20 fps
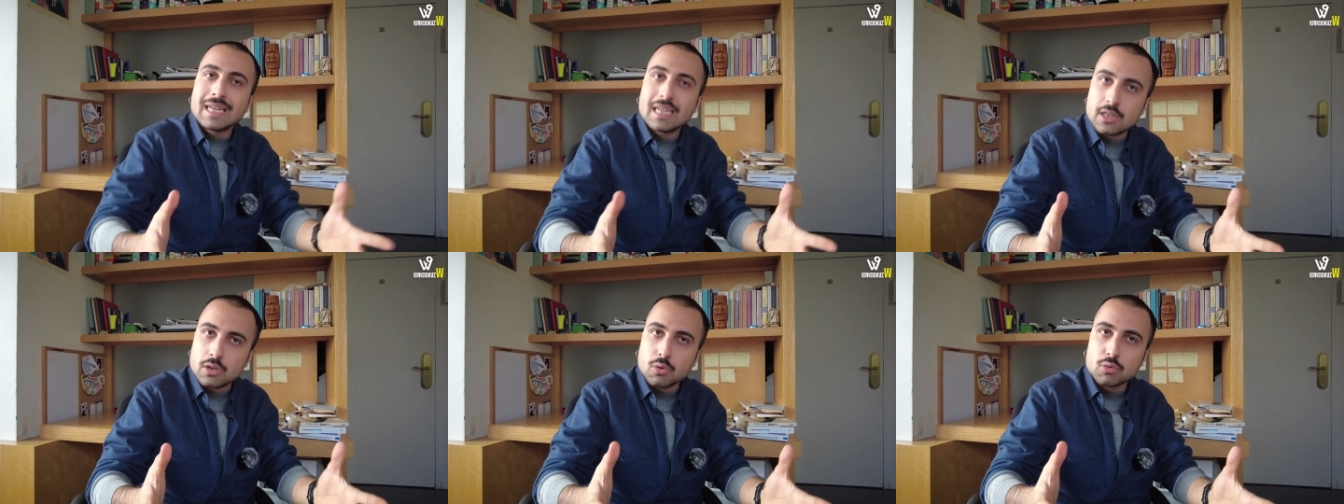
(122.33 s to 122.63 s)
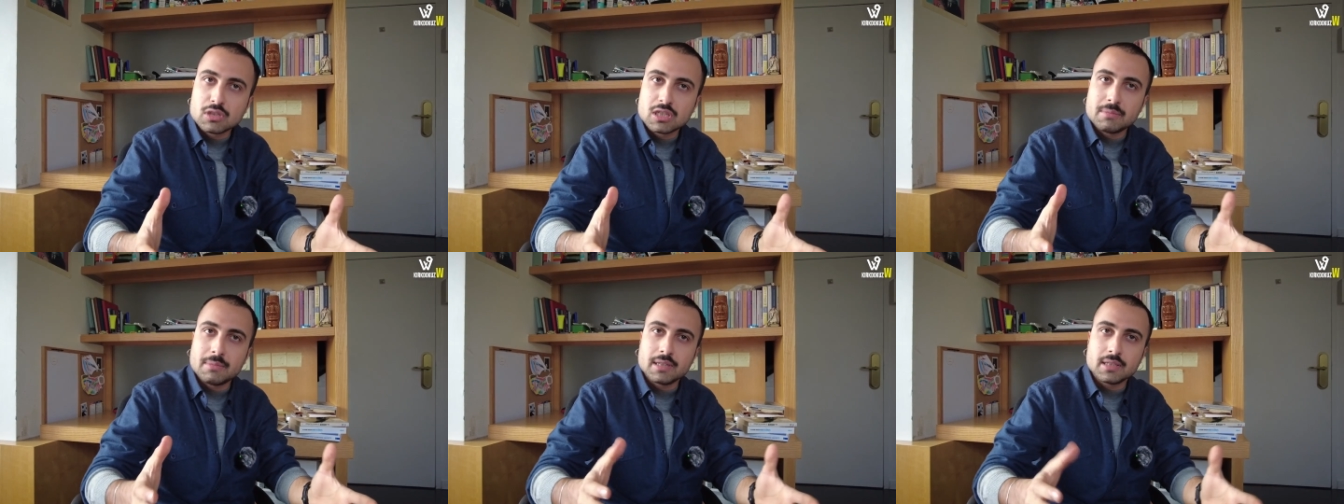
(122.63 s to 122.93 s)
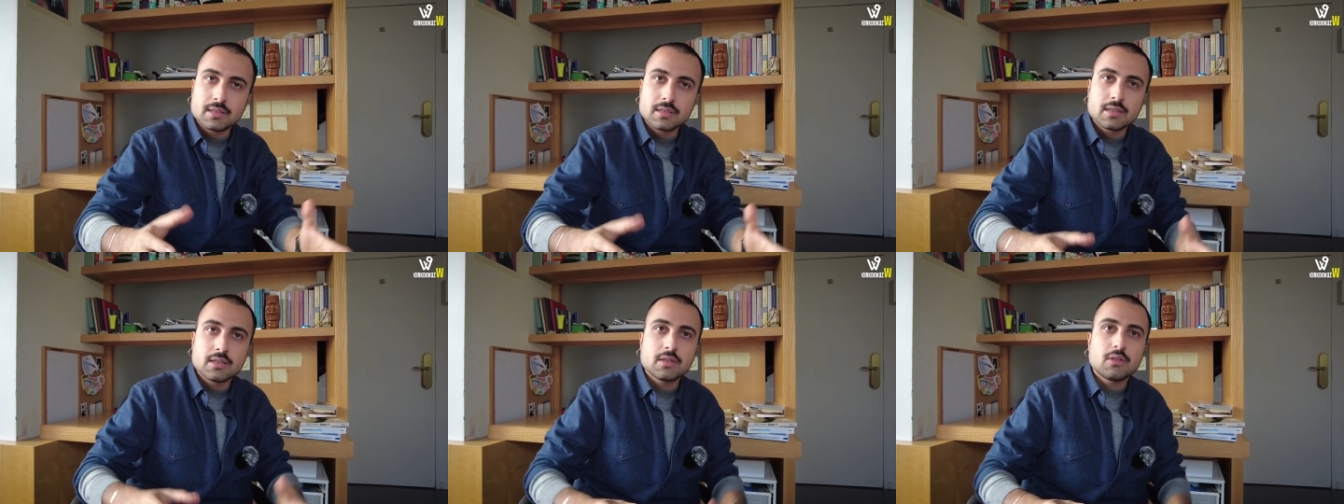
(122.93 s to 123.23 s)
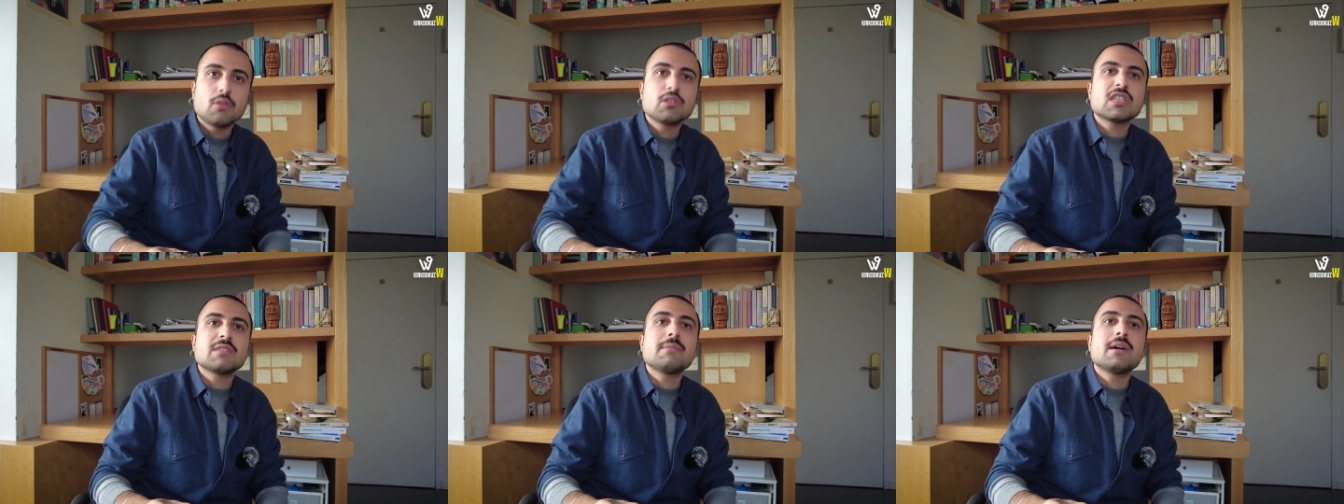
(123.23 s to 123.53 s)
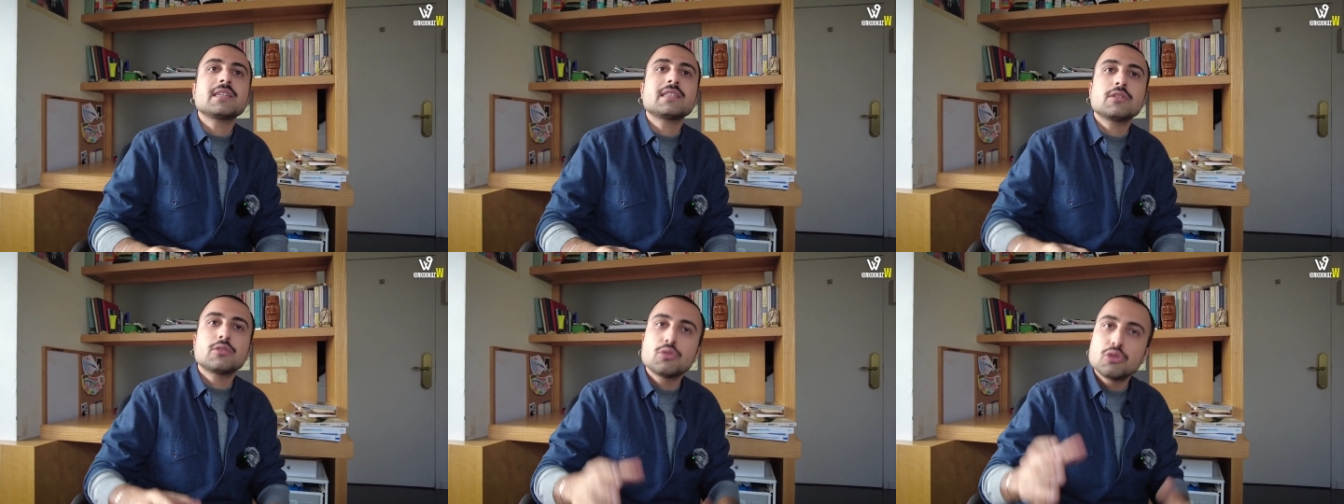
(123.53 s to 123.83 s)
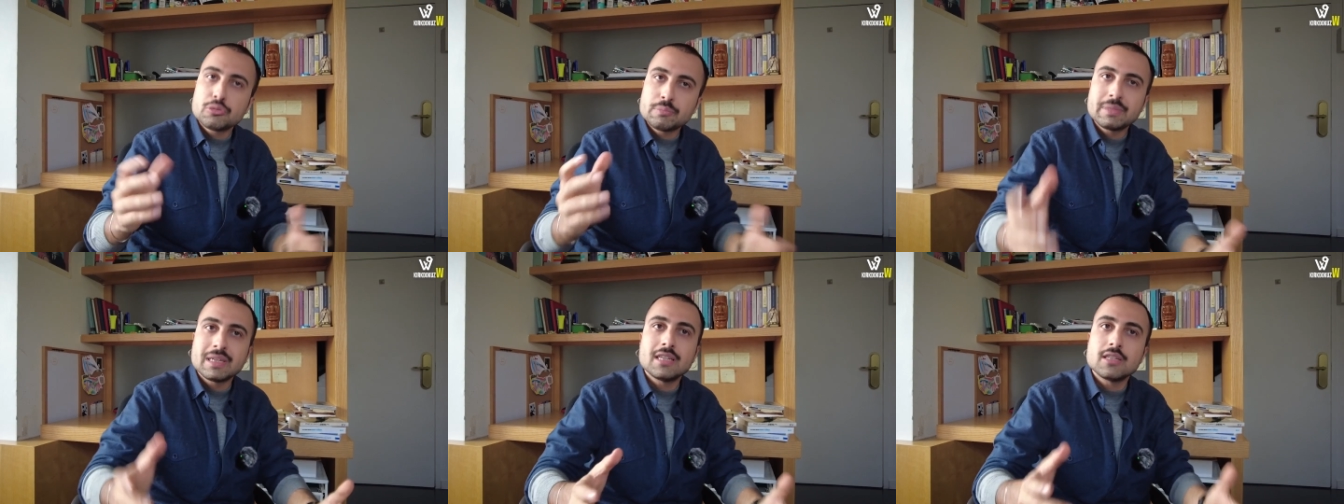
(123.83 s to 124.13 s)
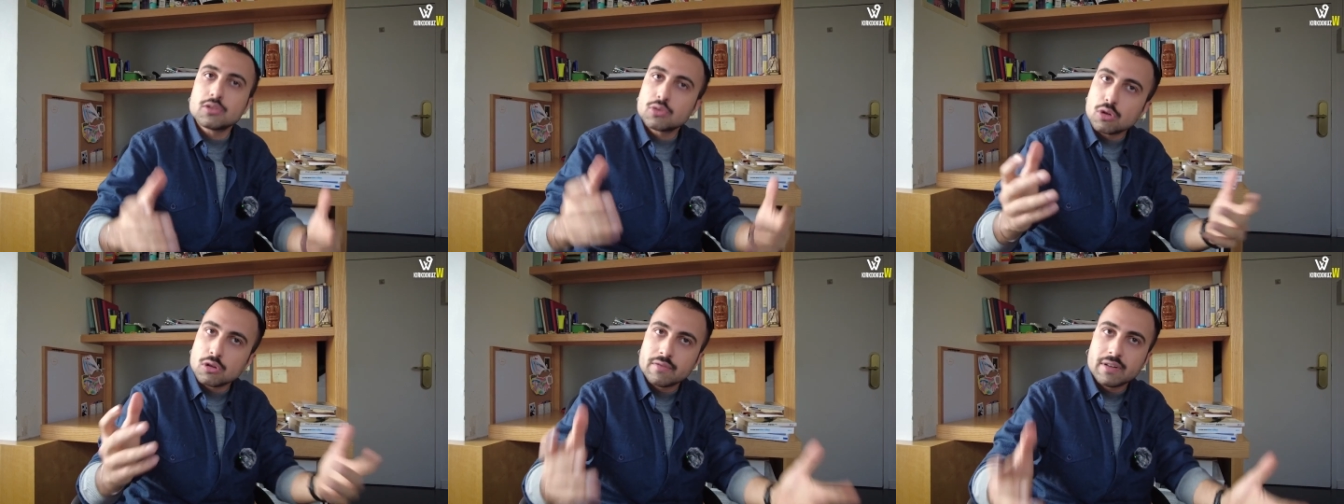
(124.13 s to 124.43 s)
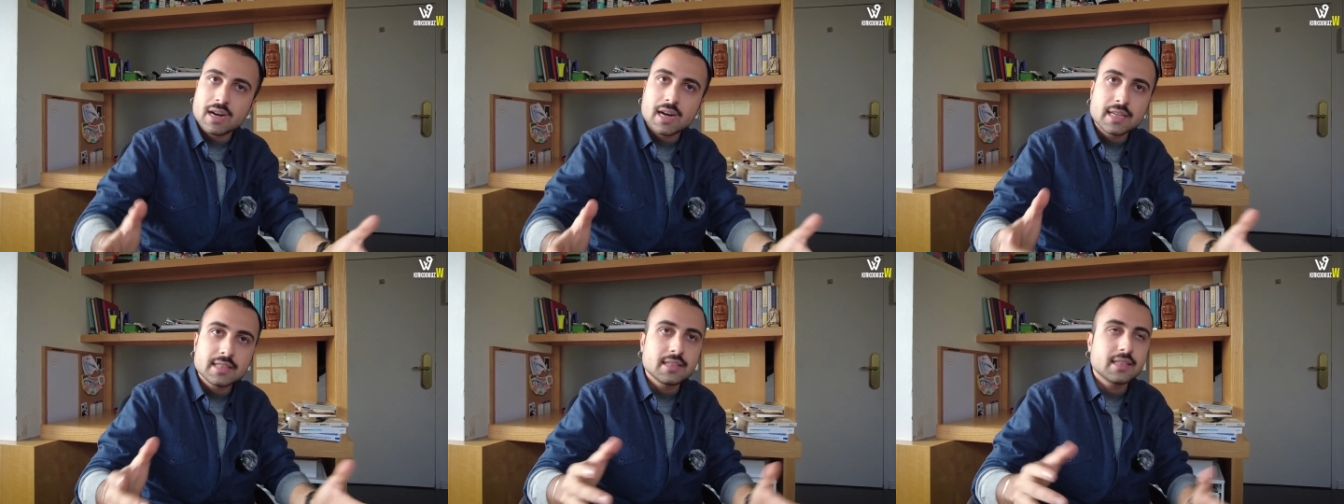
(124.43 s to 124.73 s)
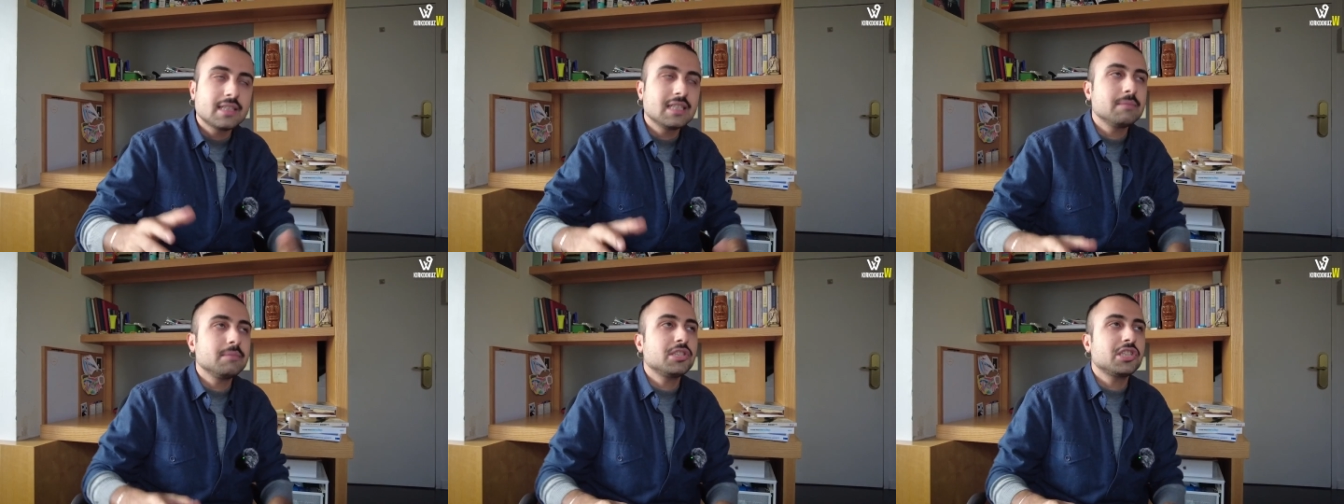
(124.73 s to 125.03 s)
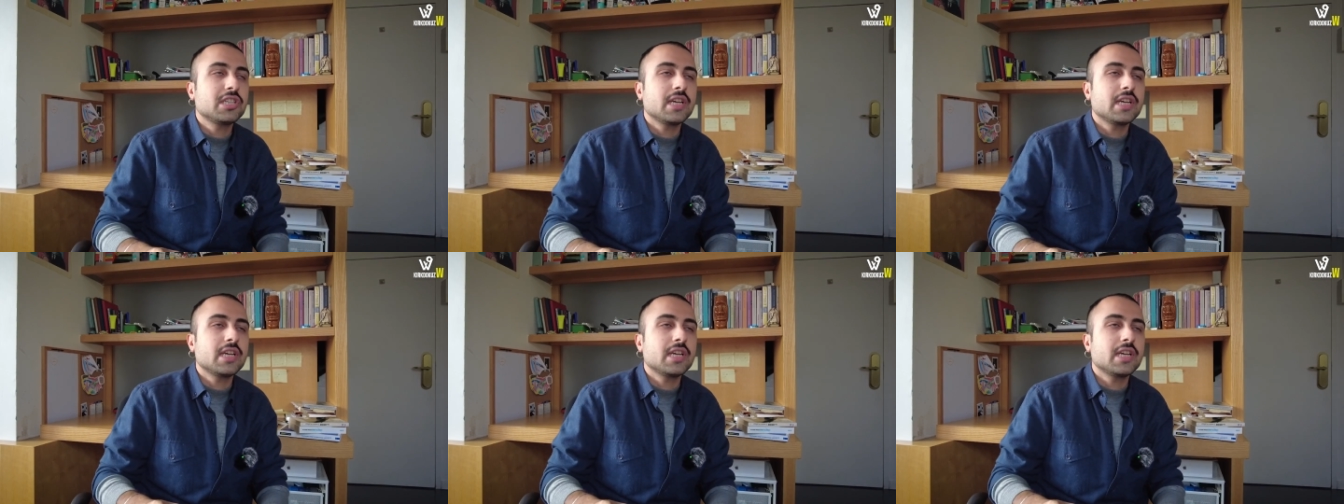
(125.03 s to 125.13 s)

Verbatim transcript: birliği o zaman. O zamanki gümrük Birliği, Zollverein dediğimiz